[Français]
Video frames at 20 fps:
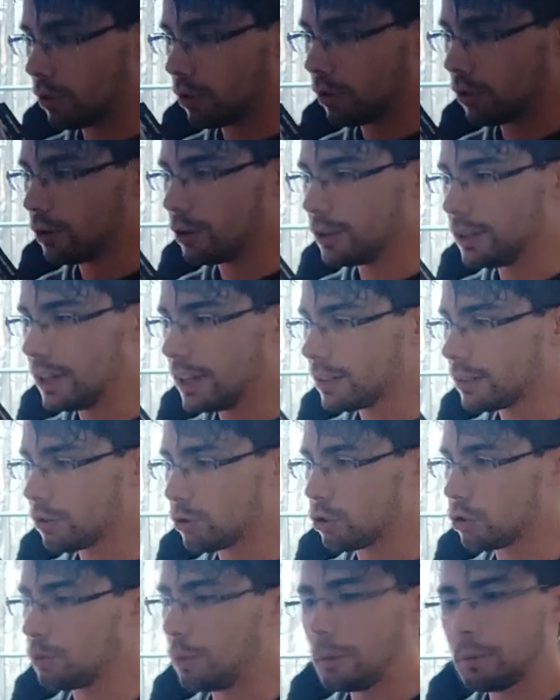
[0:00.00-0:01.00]
de le reconnaître.
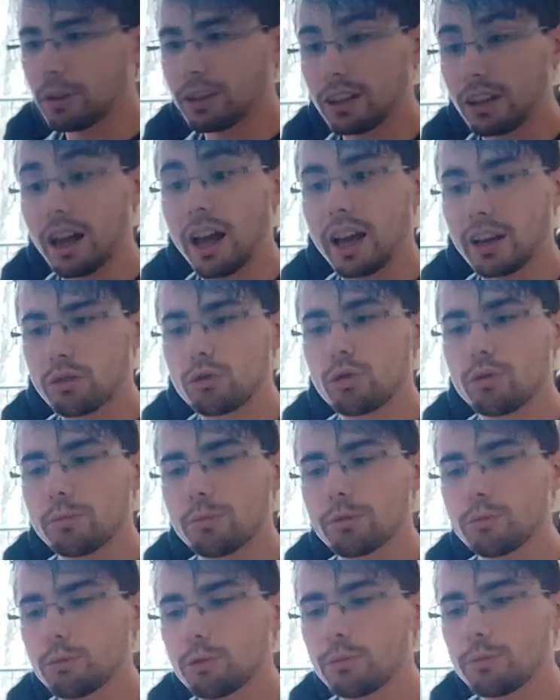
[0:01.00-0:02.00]
Je suis même en train
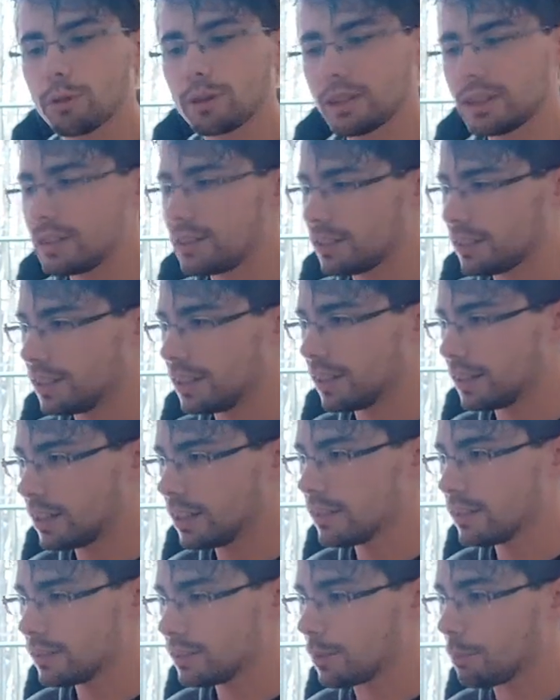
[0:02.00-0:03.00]
actuellement de me demander si
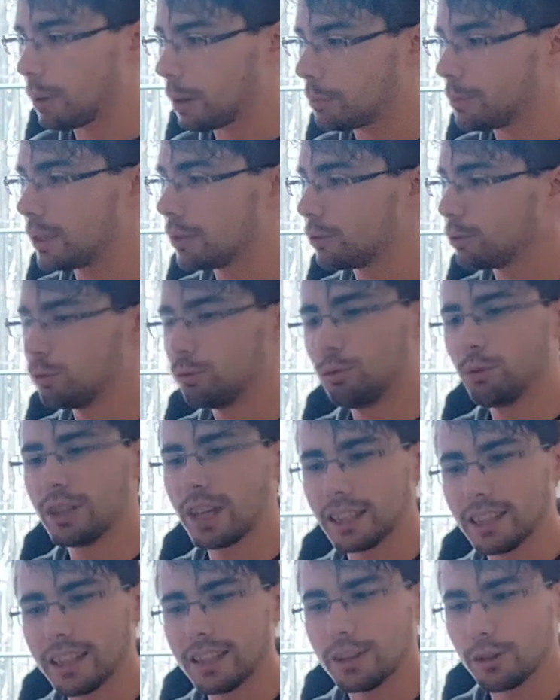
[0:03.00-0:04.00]
Canan, ça parle bien du,
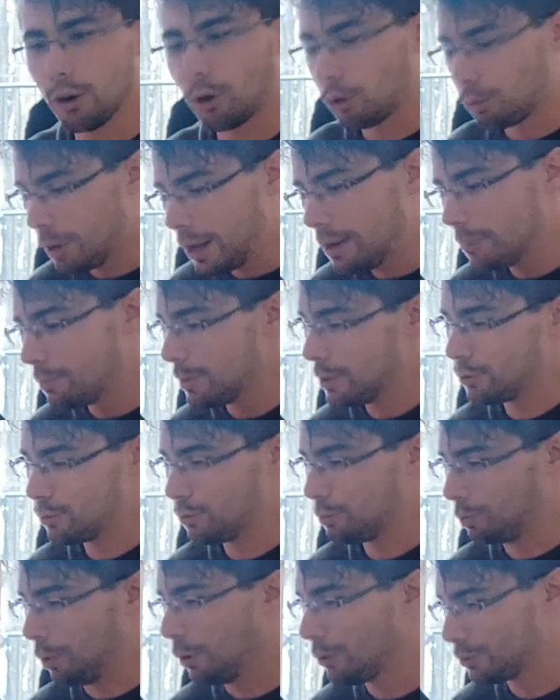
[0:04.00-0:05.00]
Canaan Canan dans Rebelle, mais
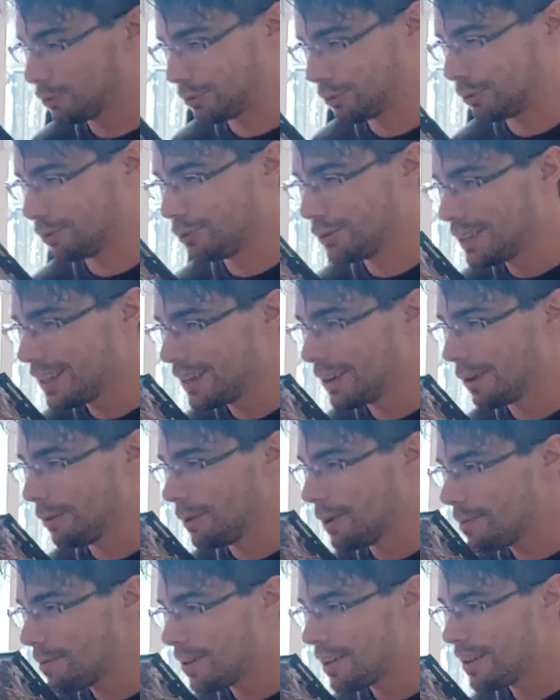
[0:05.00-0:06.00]
je pense que oui quand
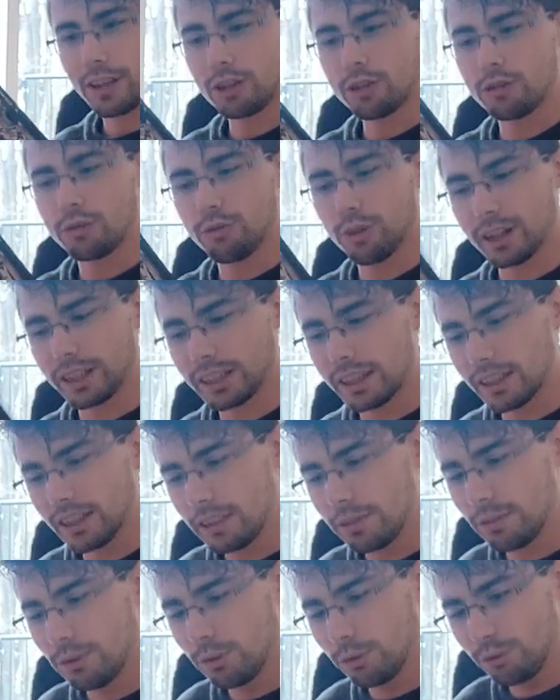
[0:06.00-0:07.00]
même. Là, je vois
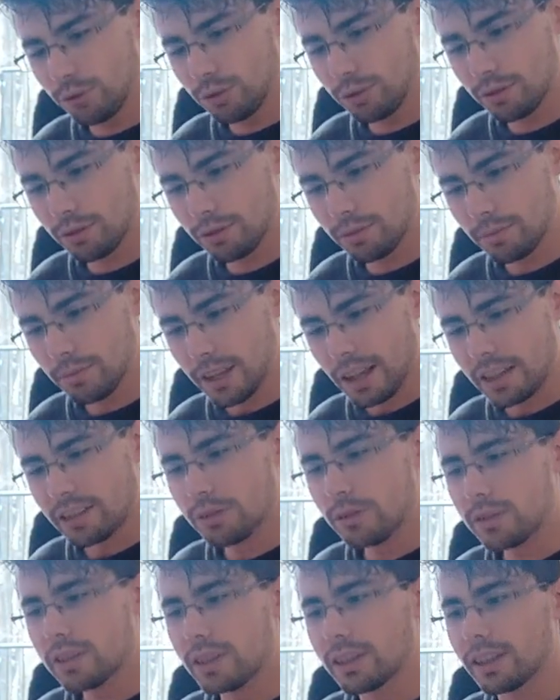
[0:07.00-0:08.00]
Grievous.
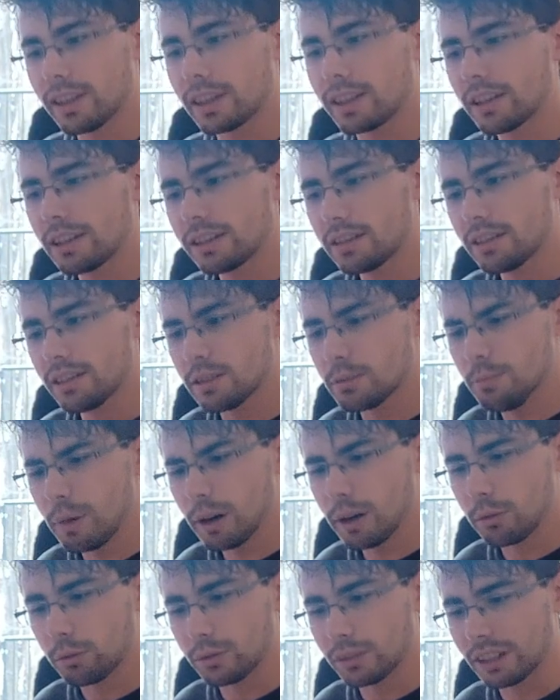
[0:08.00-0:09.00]
Est-ce que c'est Canan qui se
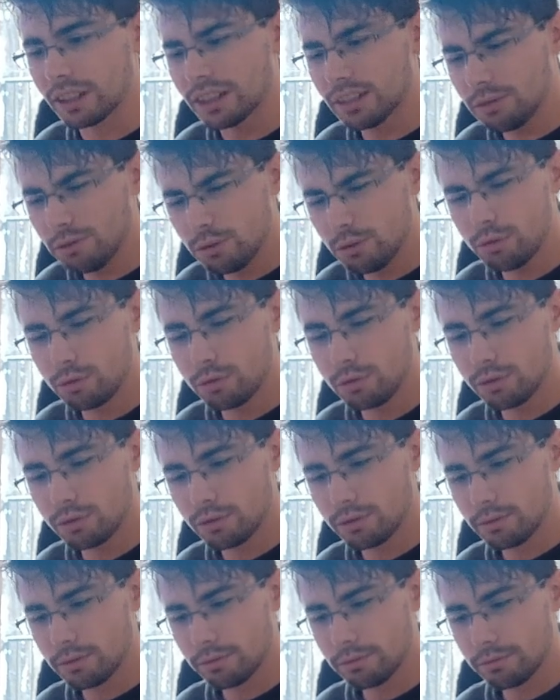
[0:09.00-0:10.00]
bat contre Grievous
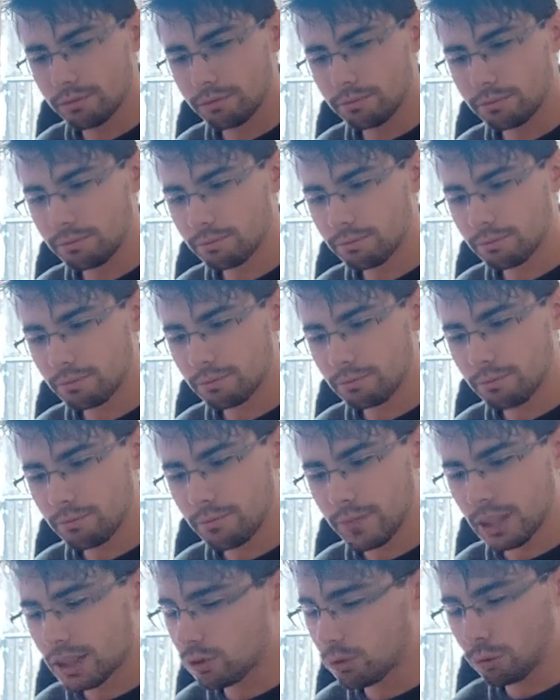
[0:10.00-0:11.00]

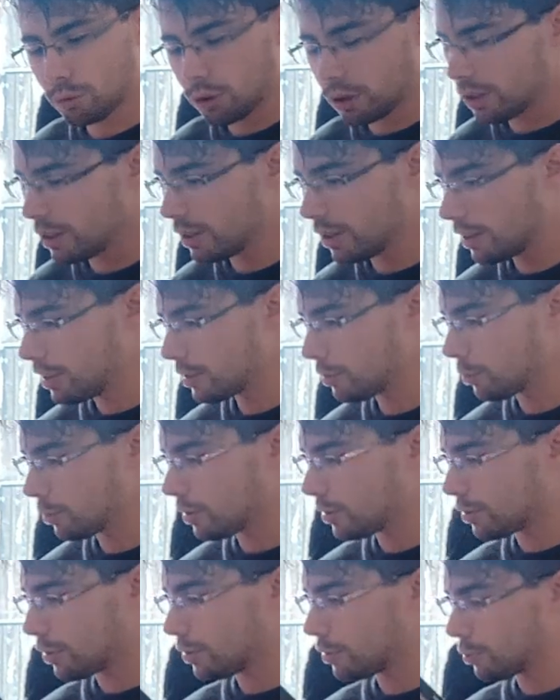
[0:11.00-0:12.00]
Est-ce qu'on aurait,
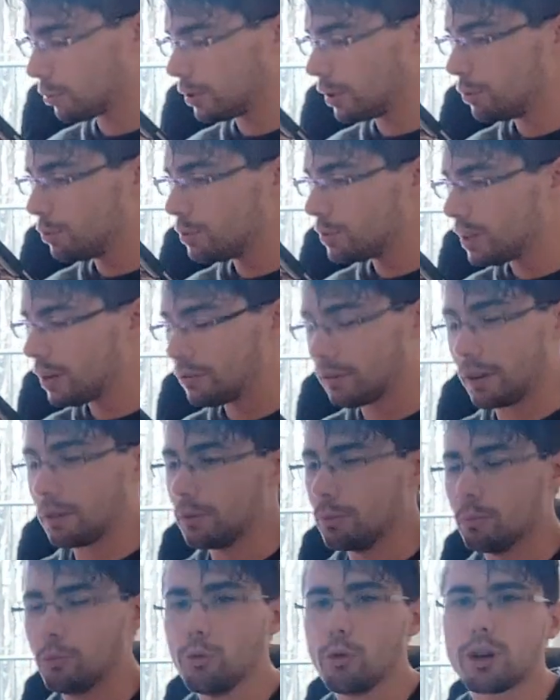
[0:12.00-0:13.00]
est-ce qu'on a eu ça Enfin,
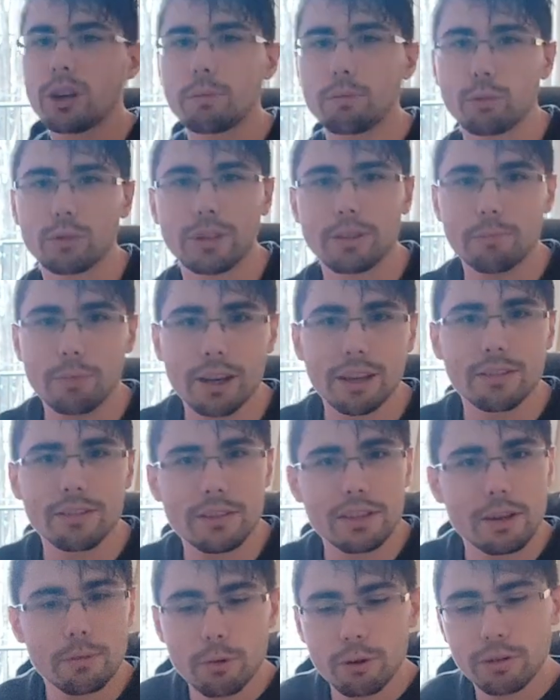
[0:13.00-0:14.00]
ne me répondez pas,
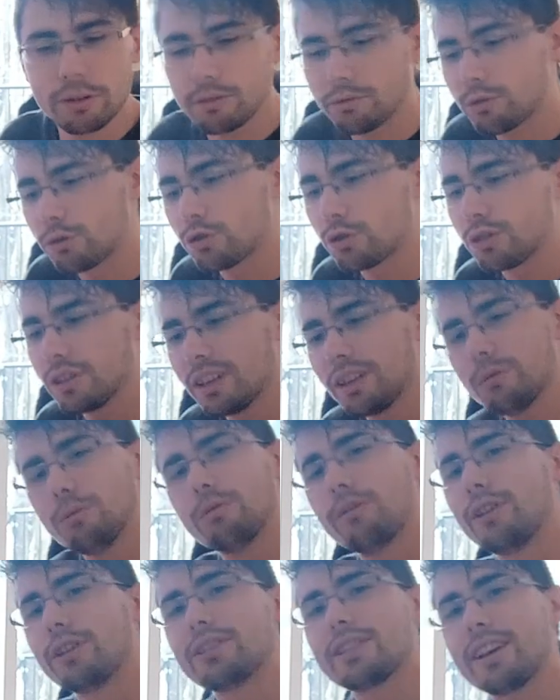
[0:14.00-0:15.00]
évidemment, il faut que je
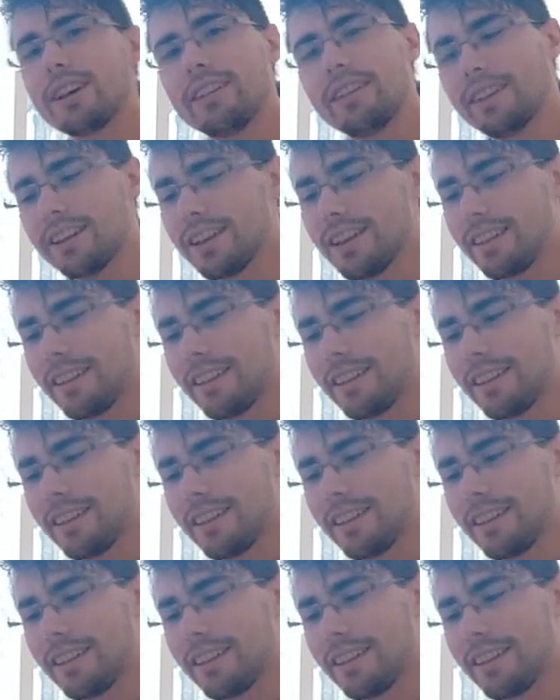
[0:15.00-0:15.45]
découvre ça.